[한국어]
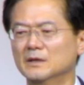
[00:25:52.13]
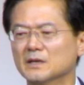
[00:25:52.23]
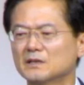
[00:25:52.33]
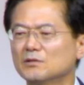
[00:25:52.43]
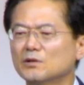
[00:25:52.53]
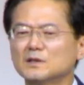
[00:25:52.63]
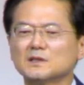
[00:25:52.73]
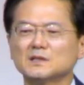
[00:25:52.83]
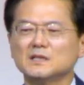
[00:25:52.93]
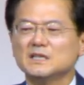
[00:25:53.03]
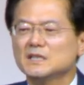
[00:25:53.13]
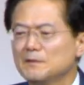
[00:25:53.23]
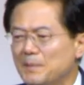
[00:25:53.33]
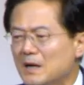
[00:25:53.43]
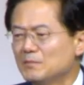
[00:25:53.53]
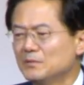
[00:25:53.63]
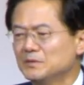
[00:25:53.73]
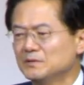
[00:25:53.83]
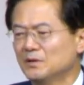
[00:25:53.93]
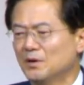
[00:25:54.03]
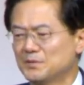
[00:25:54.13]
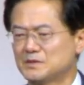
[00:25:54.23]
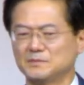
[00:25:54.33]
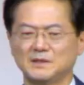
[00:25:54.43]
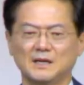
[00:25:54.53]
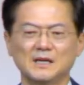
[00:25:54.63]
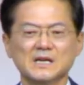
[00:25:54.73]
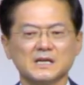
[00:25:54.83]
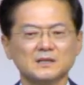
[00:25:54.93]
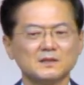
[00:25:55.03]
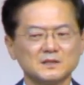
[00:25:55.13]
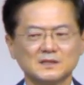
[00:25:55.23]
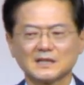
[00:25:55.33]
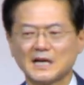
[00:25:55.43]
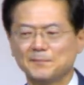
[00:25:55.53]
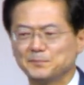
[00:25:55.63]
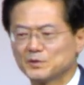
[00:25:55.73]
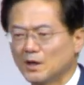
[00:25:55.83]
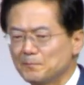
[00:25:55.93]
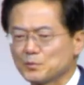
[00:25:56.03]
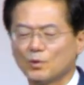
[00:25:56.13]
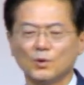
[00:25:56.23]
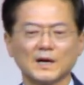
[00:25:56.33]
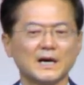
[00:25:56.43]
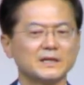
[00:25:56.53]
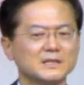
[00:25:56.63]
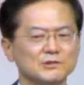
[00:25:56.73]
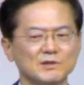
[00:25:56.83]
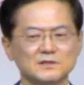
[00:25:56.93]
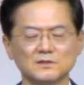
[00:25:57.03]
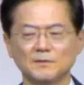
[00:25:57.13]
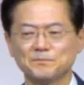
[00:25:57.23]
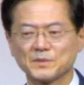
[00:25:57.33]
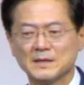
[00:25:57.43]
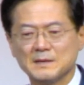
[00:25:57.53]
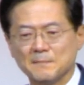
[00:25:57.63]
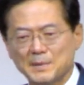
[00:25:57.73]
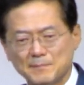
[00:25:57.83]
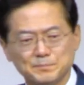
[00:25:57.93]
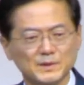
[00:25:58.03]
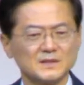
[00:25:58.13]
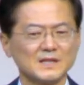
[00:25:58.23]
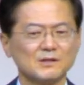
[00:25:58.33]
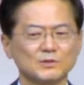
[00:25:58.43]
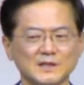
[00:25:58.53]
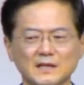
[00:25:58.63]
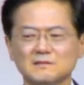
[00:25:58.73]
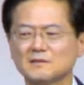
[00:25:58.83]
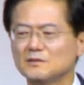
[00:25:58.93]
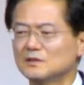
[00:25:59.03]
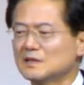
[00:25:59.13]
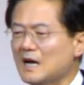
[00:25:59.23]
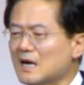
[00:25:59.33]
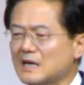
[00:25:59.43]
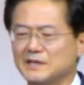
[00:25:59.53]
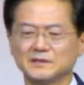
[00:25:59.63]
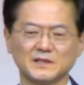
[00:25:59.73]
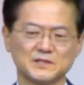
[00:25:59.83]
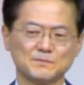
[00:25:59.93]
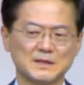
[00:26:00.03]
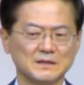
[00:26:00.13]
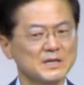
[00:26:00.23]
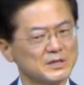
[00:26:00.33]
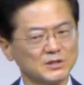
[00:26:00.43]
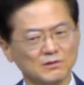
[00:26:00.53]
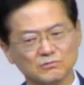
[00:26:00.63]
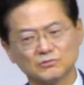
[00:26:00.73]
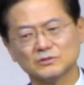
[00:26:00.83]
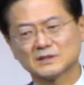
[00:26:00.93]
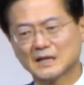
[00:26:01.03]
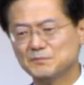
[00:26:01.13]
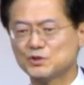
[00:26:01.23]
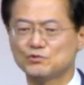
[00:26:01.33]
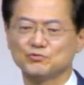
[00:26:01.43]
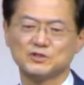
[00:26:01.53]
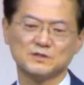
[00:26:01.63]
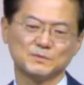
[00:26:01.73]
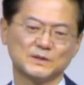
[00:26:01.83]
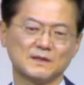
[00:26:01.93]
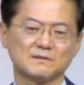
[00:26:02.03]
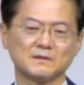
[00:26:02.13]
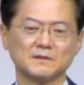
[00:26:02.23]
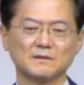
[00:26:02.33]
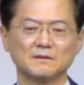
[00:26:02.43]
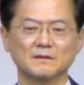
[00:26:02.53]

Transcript: 그리고 그것을 이길 방법은 없습니다. 그것을 갑 덮고 가리기 위해서 바쁘게 살고 다른 걸로 다 가려대지만 결국은 감추지 못할 거예요.